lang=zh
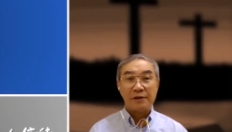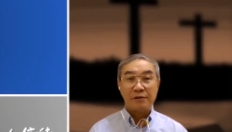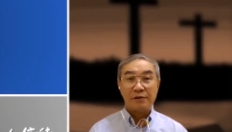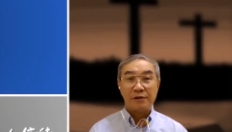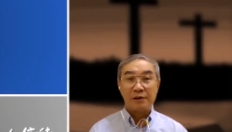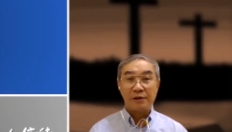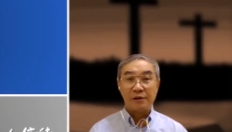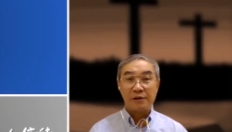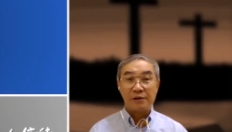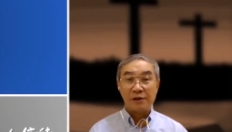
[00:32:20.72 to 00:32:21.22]
或
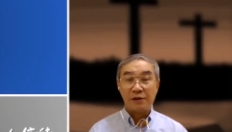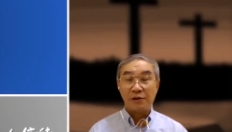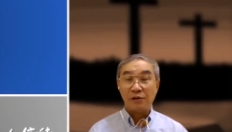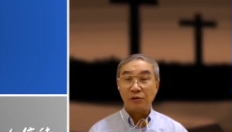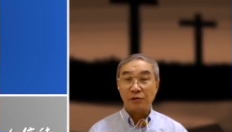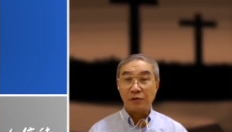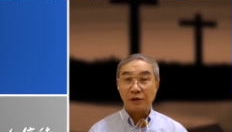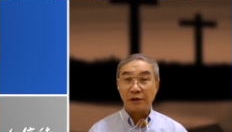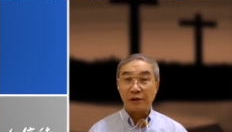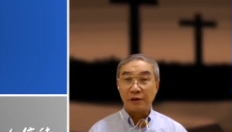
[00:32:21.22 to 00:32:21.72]
者信
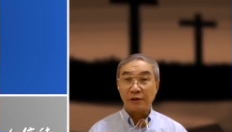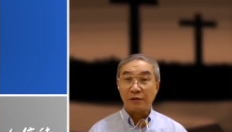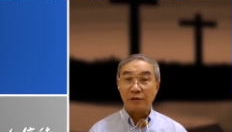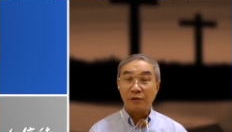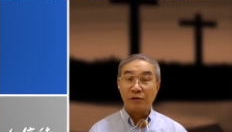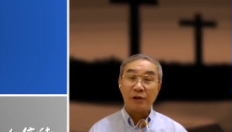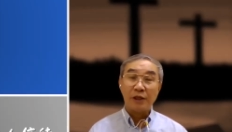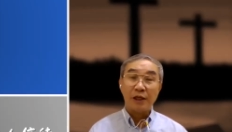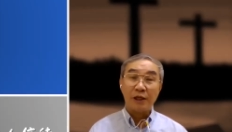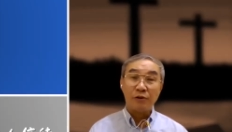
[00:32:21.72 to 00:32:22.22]
徒的这种
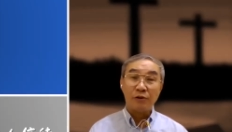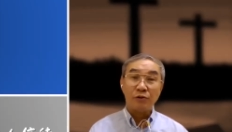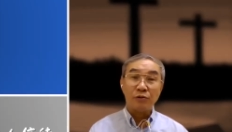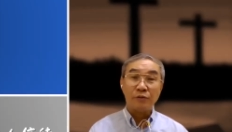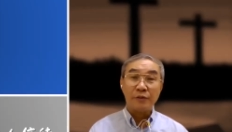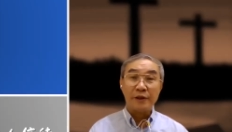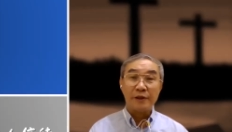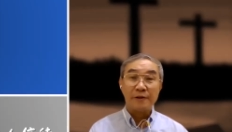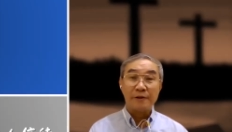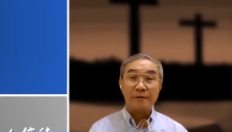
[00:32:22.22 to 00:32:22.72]
困难度
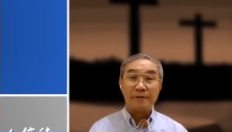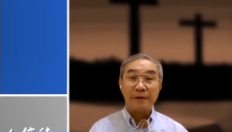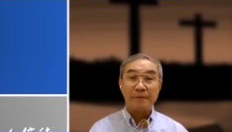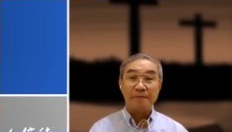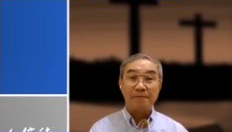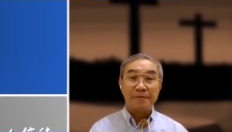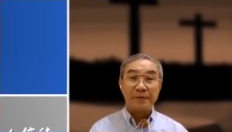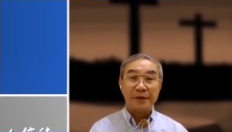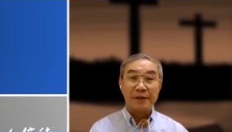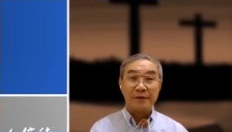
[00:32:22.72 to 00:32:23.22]
嘛，对不对？
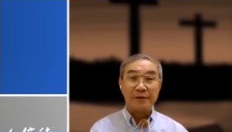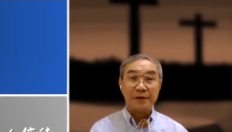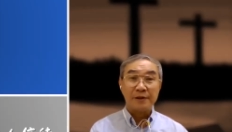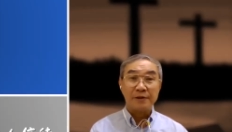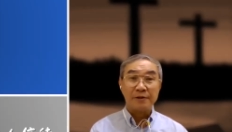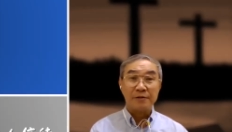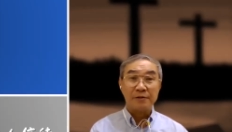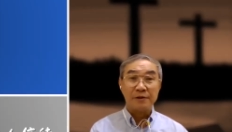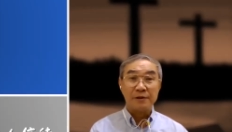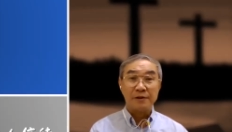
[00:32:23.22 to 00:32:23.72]
啊，这个
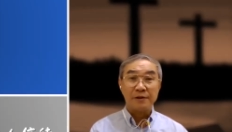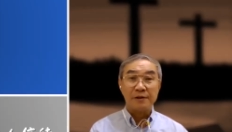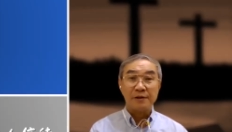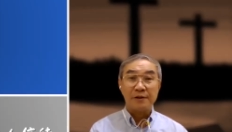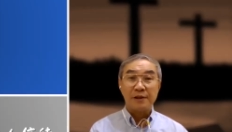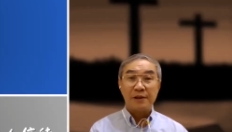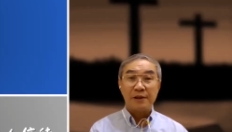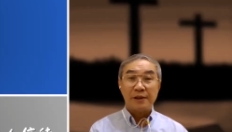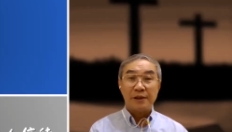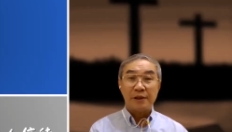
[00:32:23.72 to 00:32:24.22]
都是。
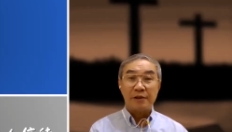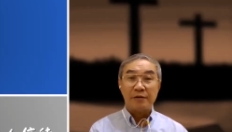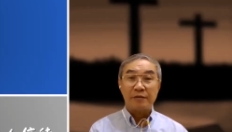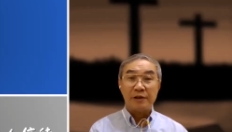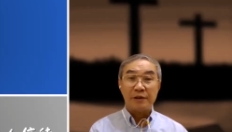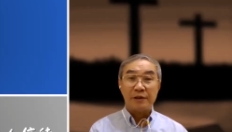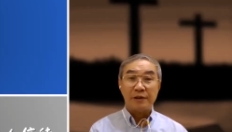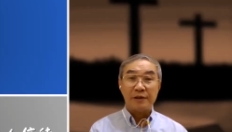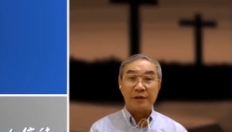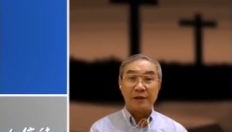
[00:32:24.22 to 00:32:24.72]
因
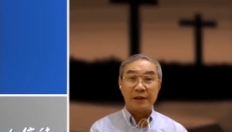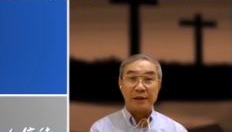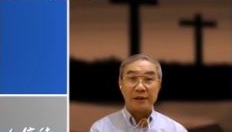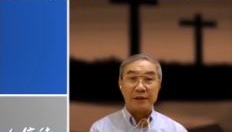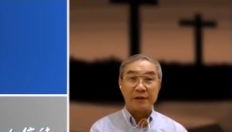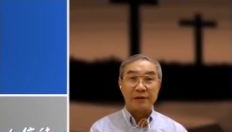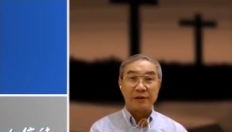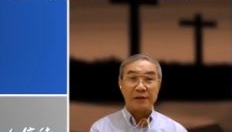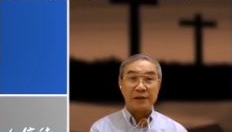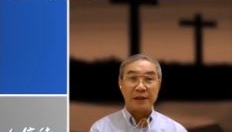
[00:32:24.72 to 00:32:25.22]
为
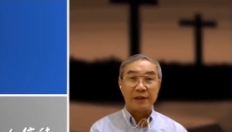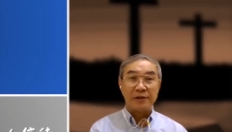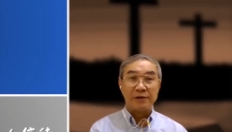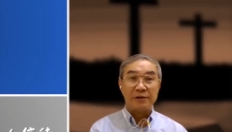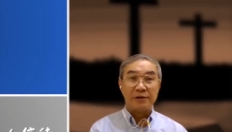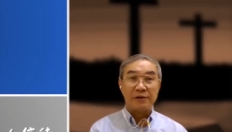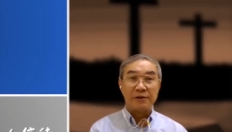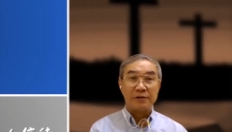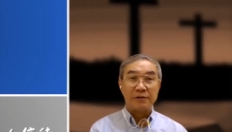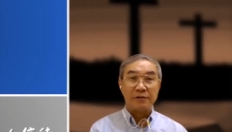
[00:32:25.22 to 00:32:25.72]
啊，采
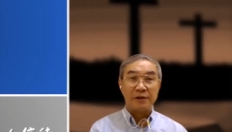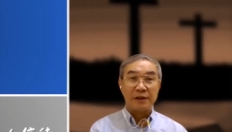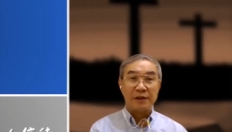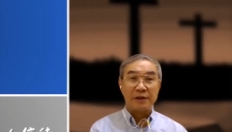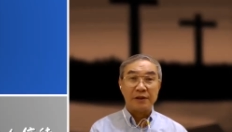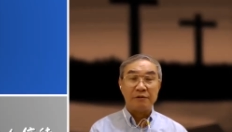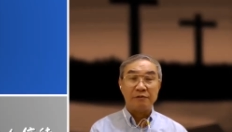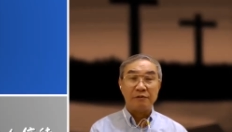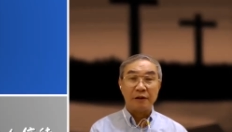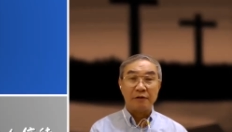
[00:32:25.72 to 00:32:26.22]
取这种啊
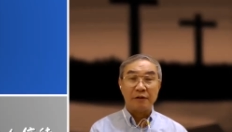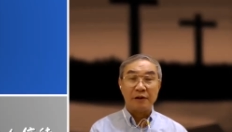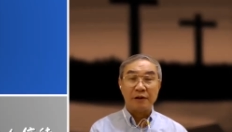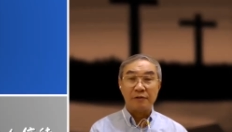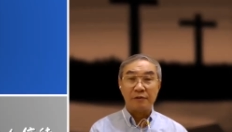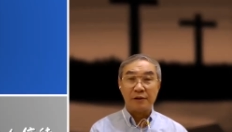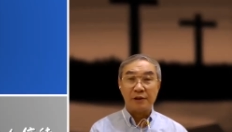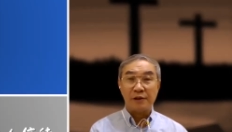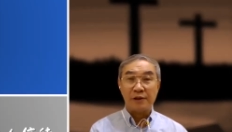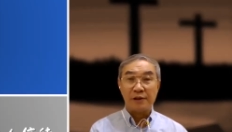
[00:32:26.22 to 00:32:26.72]
立法化
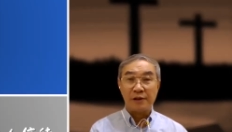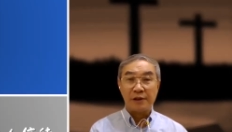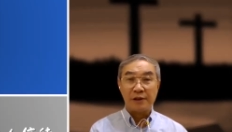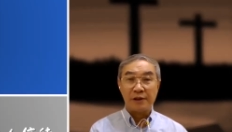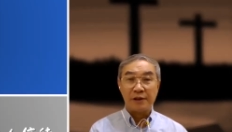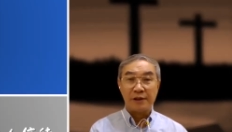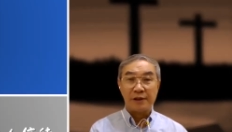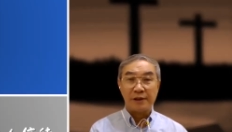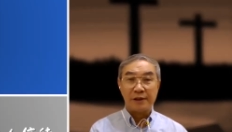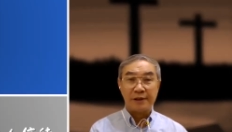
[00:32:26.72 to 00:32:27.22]
婚姻的一
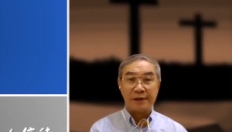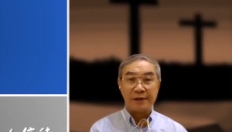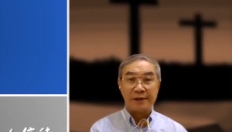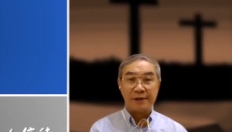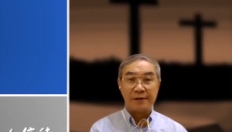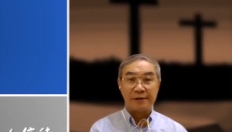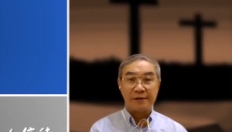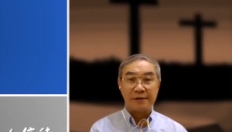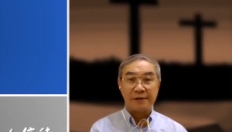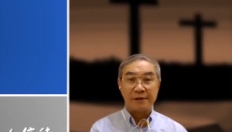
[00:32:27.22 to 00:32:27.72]
个啊
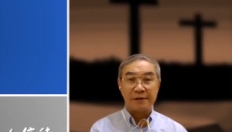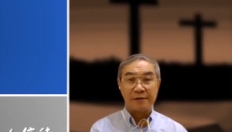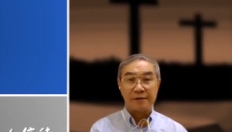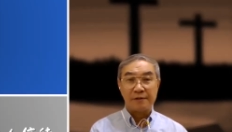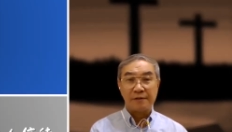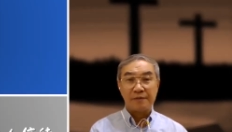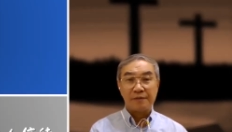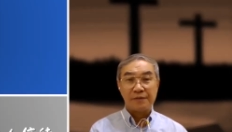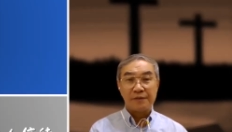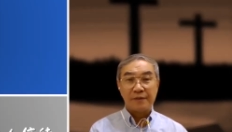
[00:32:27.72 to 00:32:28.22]
啊
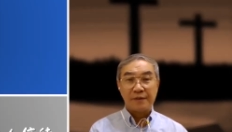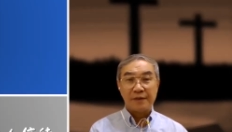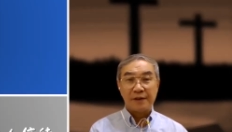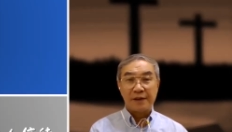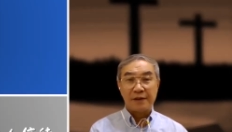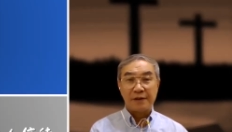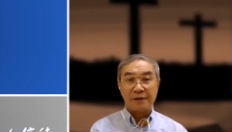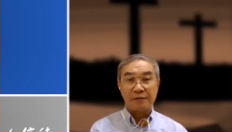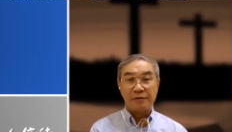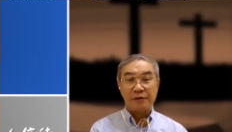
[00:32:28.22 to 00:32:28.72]

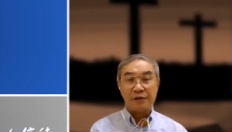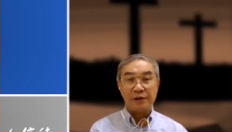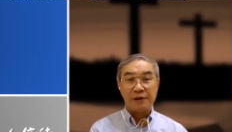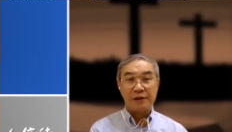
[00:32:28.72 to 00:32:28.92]
啊问